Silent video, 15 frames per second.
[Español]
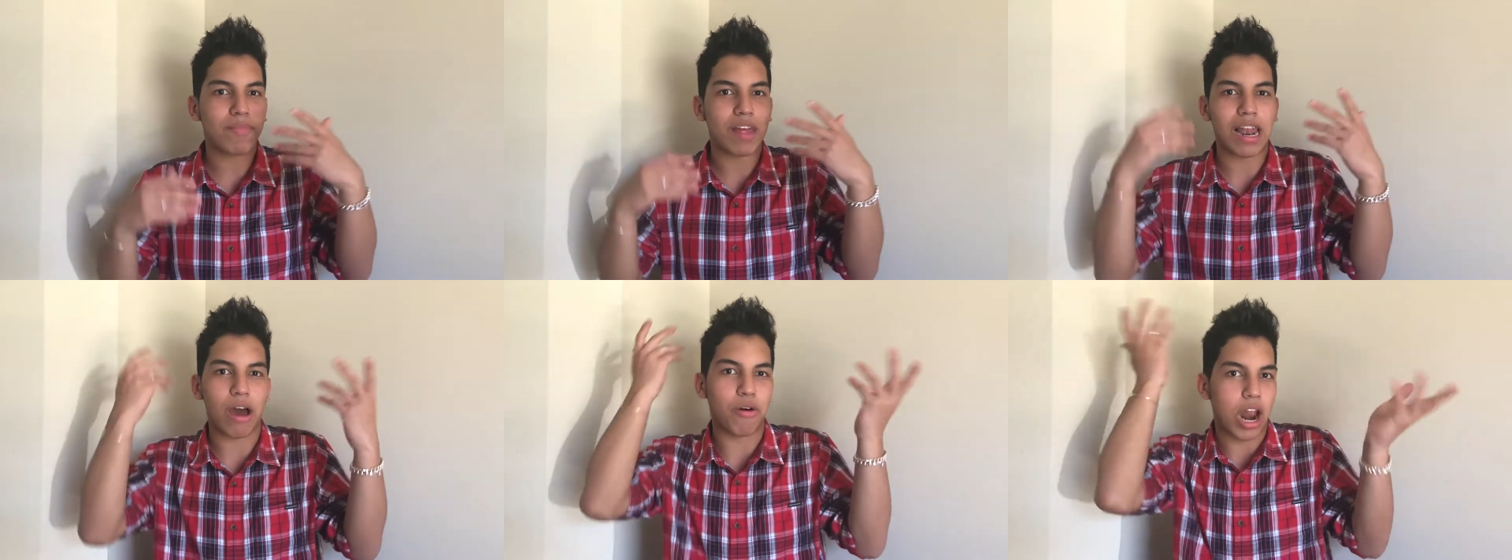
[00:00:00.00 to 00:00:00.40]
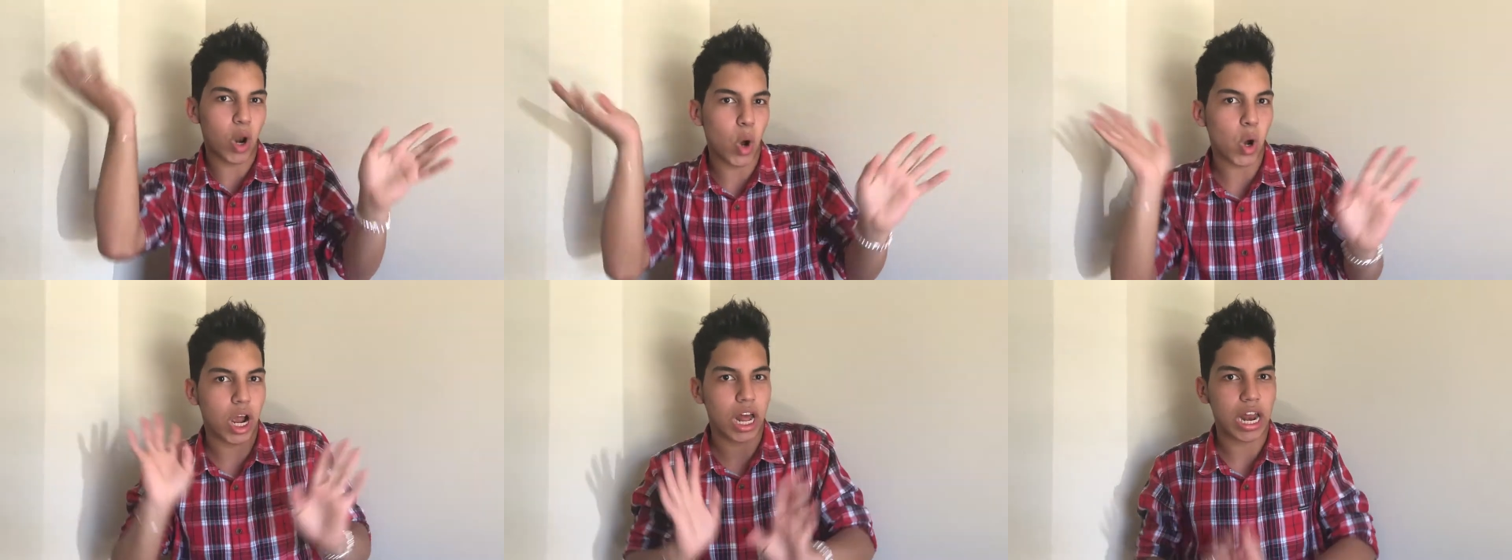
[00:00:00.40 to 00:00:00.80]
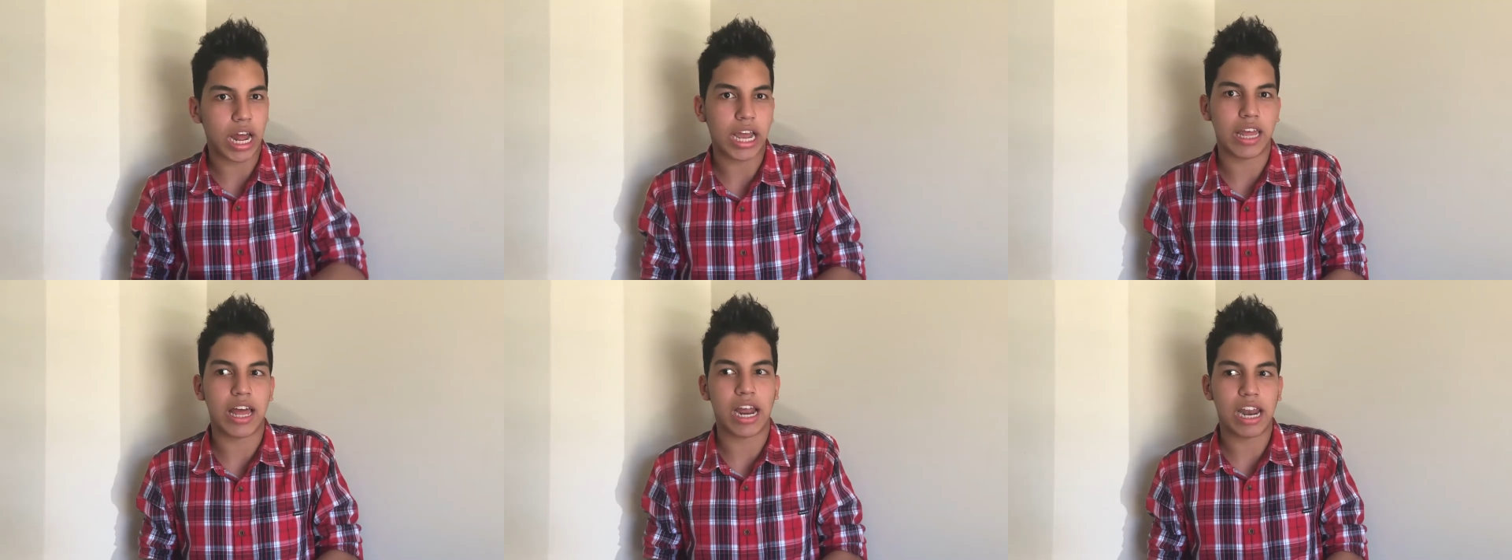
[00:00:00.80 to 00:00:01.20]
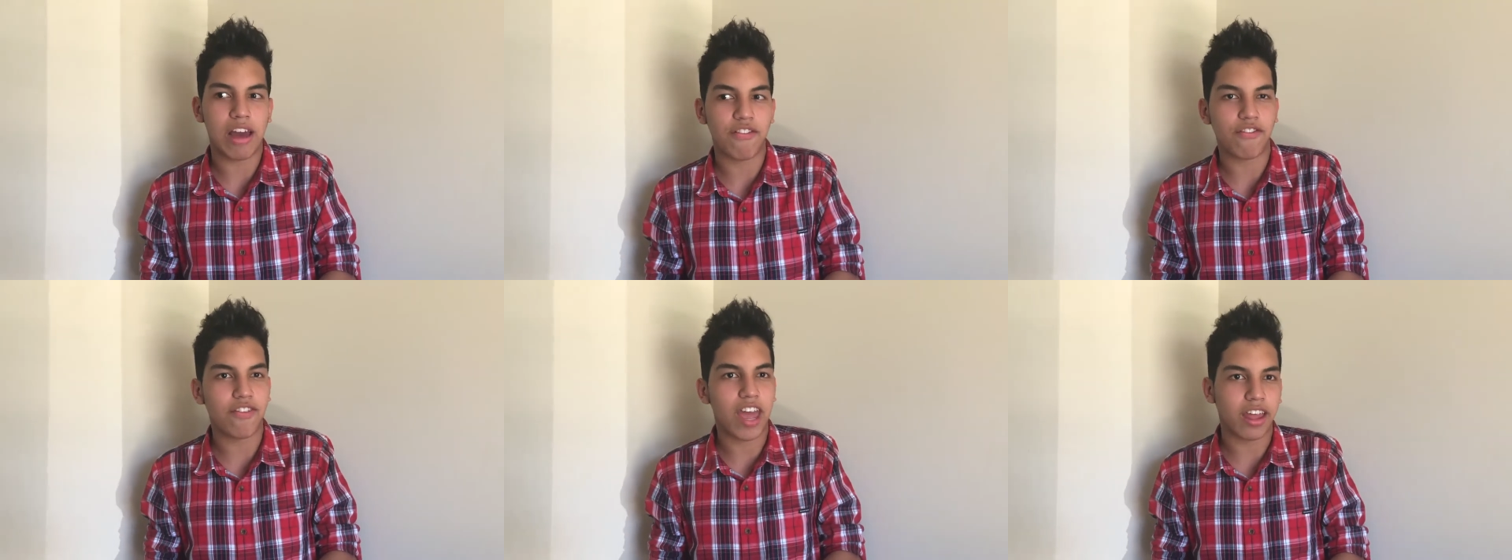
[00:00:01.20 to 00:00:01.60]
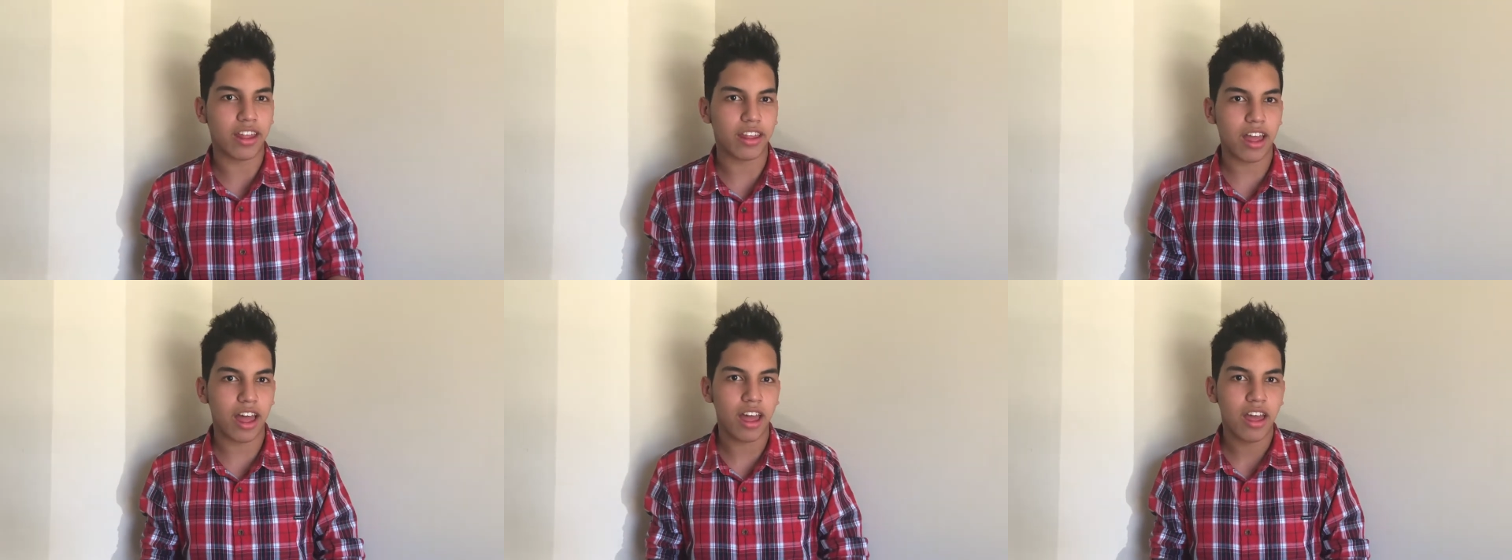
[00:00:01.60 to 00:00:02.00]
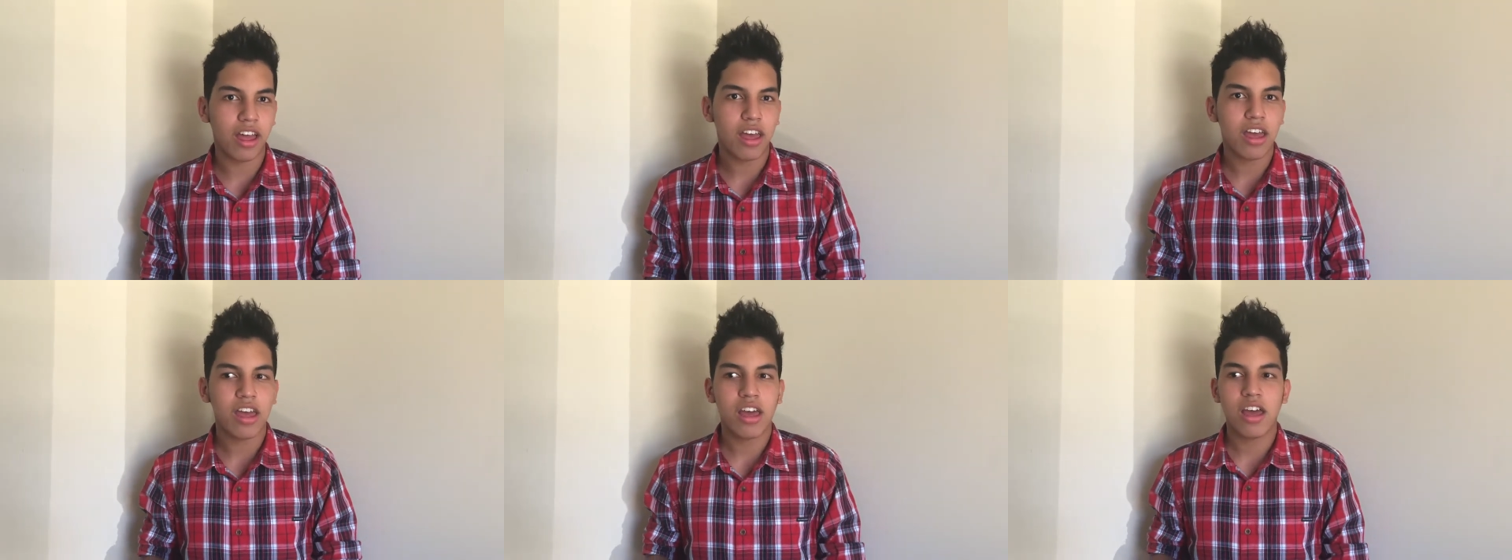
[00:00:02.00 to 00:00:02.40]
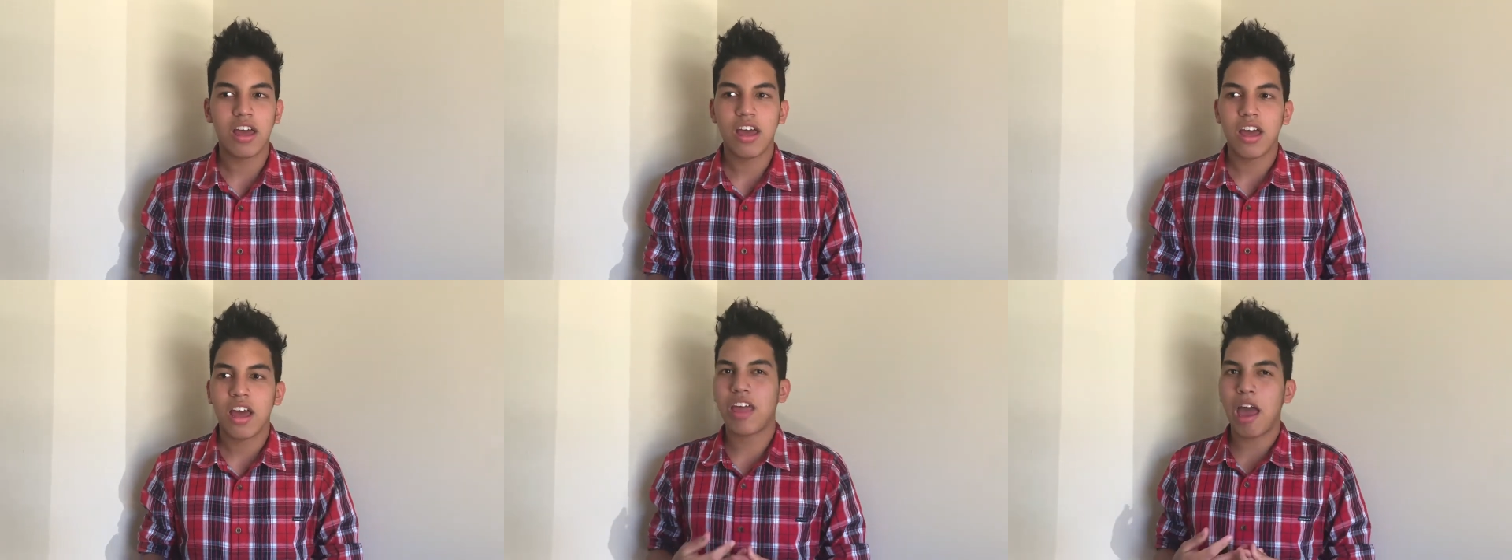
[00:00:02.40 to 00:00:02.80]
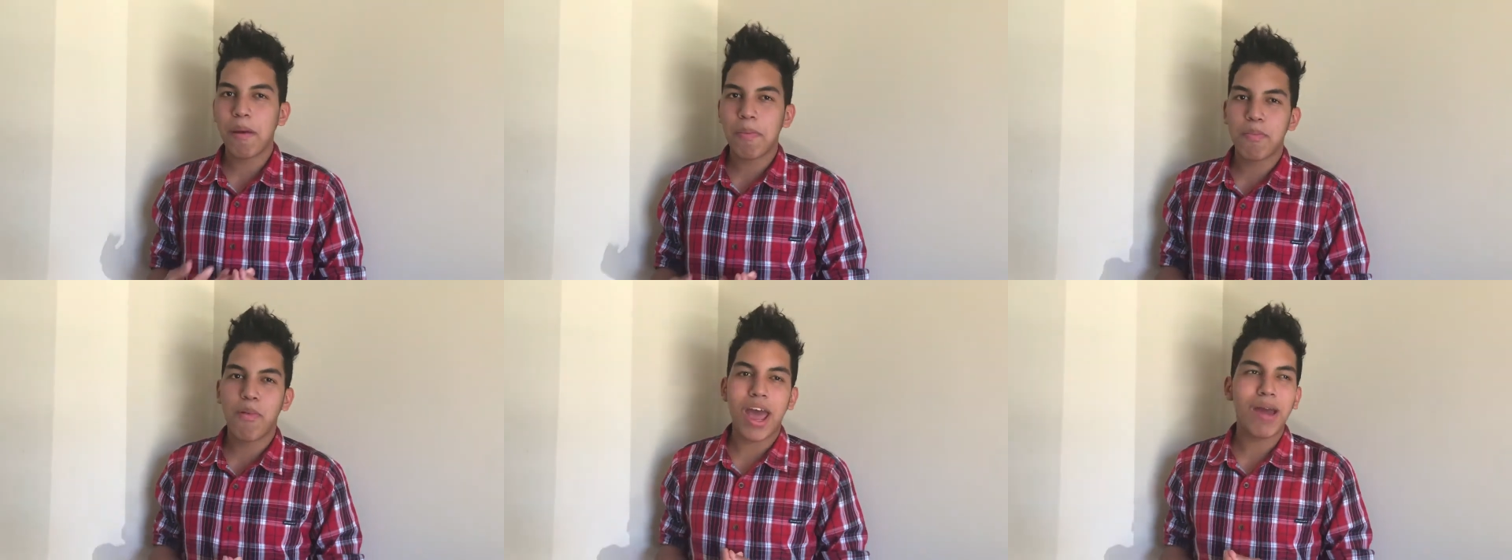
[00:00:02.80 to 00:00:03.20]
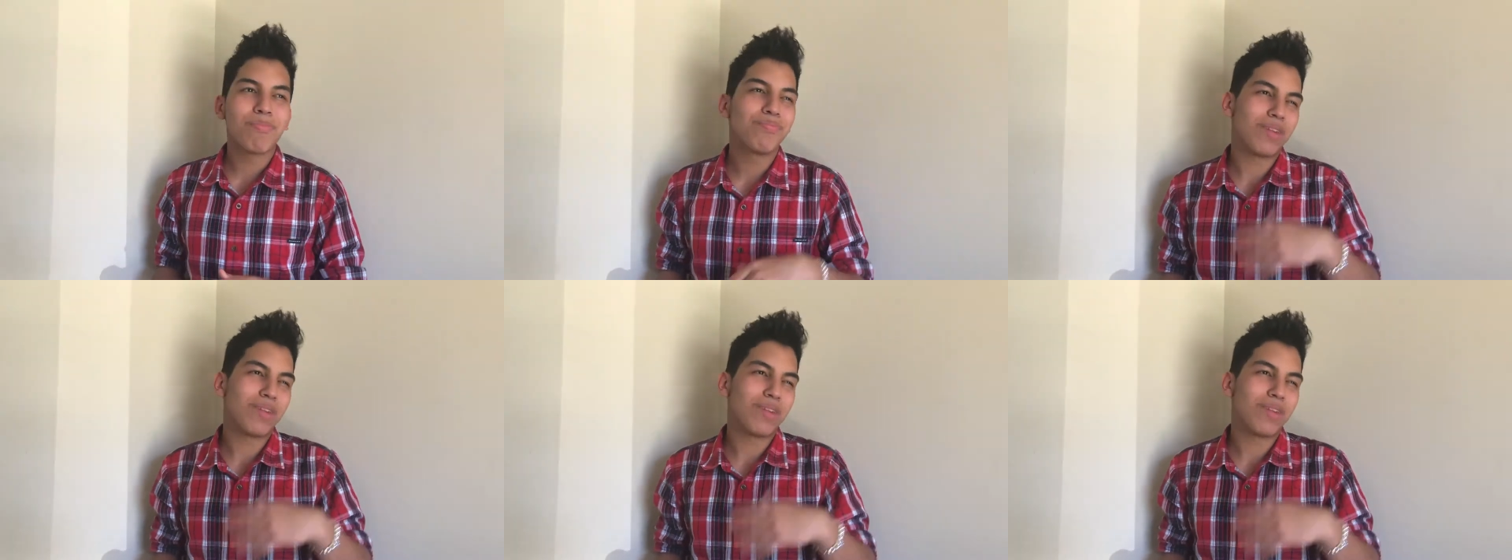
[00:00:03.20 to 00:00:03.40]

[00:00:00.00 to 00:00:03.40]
de la hora loca, la que dan en las fiestas Después,